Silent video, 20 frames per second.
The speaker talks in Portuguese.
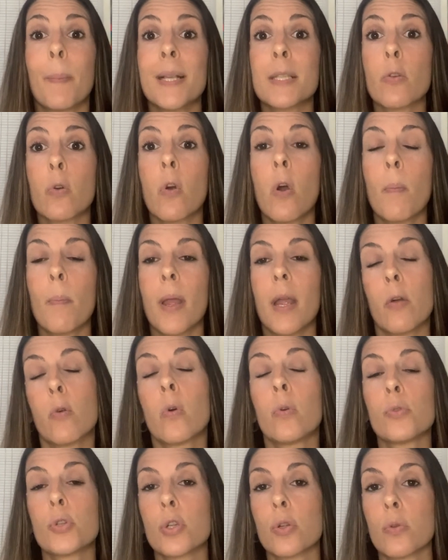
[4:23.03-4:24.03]
Mas eu, eu
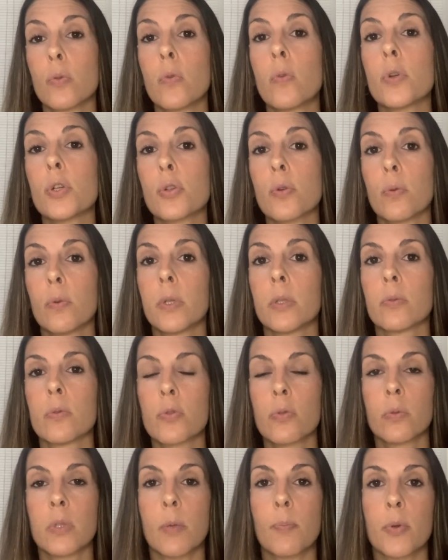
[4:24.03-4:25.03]
continuo excluindo
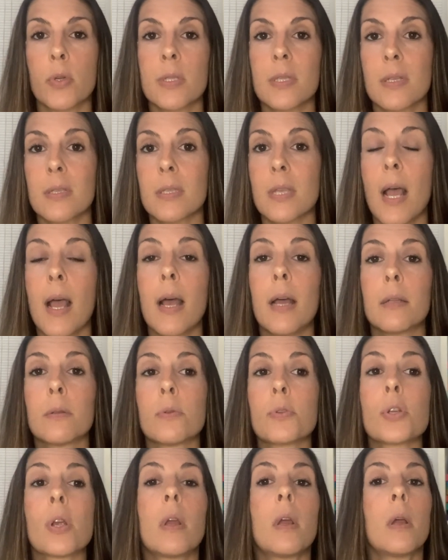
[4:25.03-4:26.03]
os
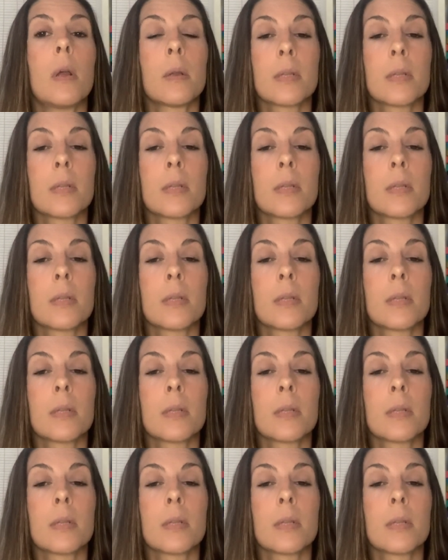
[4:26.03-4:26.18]
ultraprocessados,